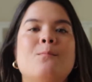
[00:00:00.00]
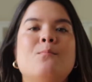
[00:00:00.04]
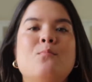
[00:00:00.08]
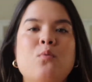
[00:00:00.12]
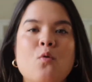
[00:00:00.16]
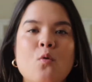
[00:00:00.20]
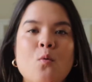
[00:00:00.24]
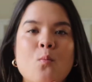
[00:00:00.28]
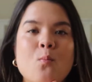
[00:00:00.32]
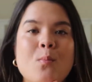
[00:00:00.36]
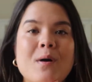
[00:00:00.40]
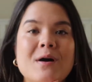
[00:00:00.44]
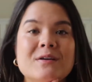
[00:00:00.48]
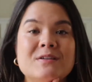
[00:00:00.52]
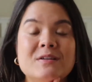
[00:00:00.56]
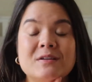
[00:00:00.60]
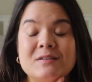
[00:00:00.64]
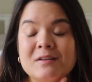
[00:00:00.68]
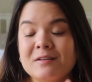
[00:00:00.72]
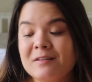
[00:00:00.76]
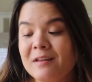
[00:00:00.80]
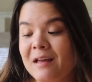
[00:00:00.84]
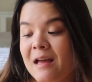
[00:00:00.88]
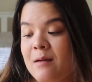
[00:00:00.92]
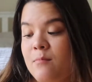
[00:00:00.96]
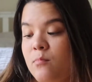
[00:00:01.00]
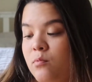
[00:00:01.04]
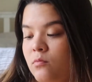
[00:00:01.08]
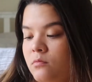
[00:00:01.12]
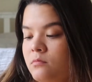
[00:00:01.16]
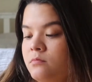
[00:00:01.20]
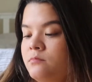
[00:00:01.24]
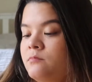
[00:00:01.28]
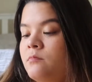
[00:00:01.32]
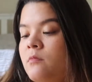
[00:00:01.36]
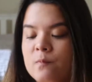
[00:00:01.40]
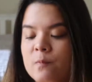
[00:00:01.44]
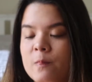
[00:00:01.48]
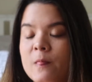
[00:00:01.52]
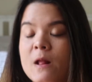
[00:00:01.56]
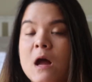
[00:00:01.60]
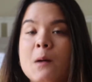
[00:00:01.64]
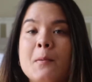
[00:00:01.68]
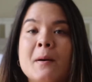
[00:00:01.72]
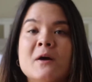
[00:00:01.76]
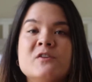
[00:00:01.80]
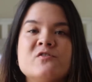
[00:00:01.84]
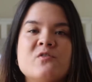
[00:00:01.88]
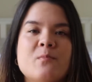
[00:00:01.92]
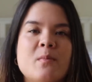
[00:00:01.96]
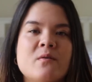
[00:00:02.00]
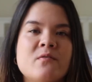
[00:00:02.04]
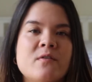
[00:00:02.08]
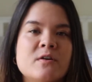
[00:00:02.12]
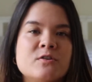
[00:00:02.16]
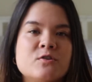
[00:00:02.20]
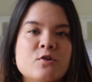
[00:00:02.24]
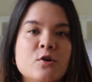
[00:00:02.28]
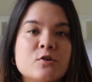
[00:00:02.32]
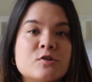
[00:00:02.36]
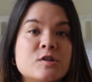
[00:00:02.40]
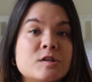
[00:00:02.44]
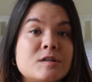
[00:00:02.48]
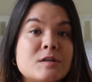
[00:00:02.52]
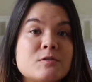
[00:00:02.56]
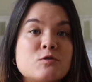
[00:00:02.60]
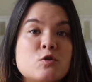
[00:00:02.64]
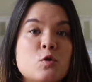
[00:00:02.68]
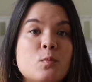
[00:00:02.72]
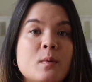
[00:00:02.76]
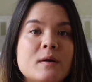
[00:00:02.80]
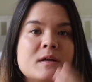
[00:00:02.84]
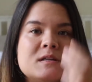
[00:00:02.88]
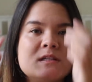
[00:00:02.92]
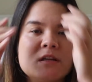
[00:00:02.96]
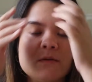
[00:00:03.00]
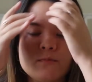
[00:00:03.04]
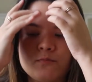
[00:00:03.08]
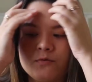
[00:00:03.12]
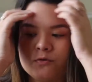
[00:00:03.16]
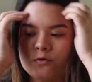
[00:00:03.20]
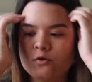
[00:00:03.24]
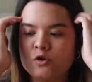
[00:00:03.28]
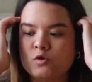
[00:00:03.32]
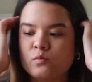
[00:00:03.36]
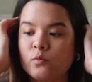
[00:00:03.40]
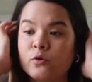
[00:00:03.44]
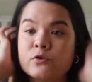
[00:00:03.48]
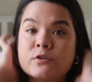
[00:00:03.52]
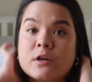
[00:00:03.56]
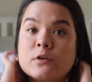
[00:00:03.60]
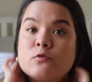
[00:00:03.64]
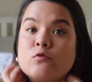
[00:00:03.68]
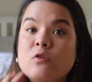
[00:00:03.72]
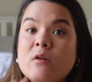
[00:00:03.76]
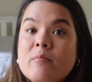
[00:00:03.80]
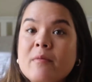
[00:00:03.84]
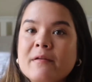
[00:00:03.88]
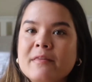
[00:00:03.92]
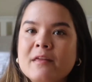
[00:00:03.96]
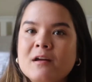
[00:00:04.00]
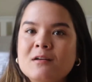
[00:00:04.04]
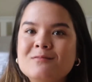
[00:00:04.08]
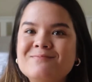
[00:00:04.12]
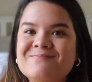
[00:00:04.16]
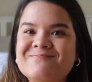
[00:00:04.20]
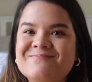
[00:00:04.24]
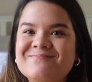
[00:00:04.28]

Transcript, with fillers: Bon, bah c'était très bon. Après, je vais pas faire genre que j'étais surprise, hein, puisque je mange ça tous les matins.